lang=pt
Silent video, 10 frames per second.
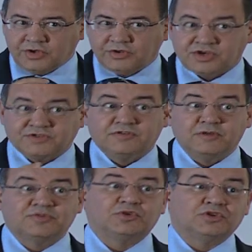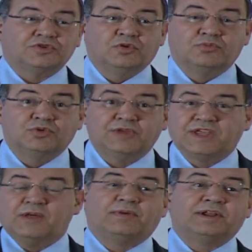nós vivemos hoje num mundo em
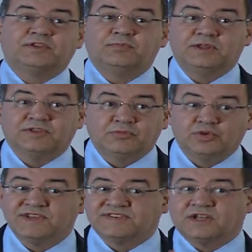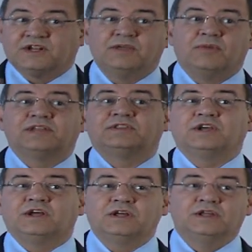que aparentemente a mudança
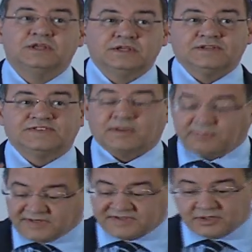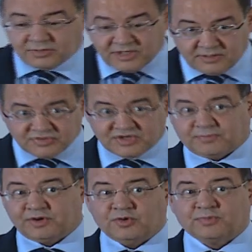climática desapareceu, digamos, das
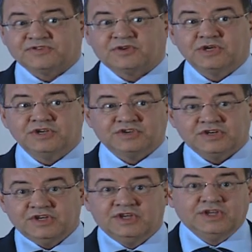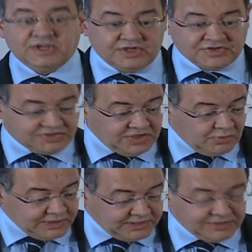preocupações que
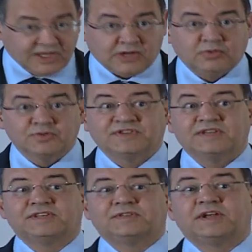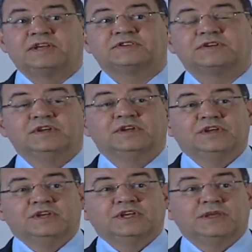existiam ainda há alguns anos atrás
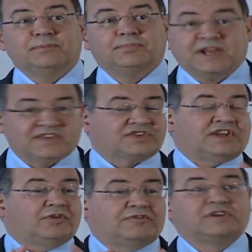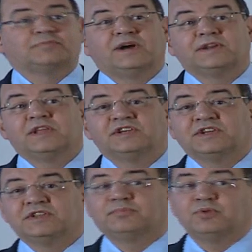e parece que já não faz parte da
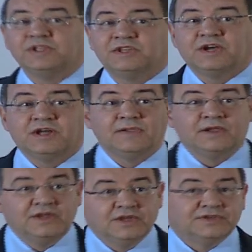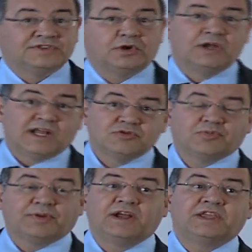agenda política. Se olharmos
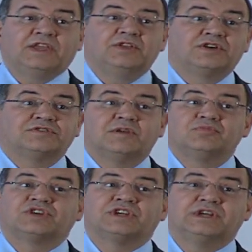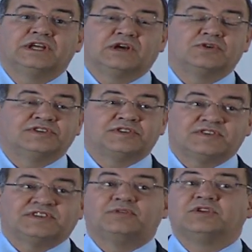para aqui, nós vemos que a
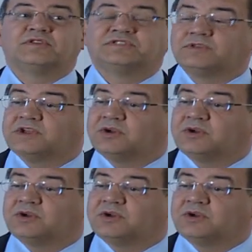concentração de dióxido de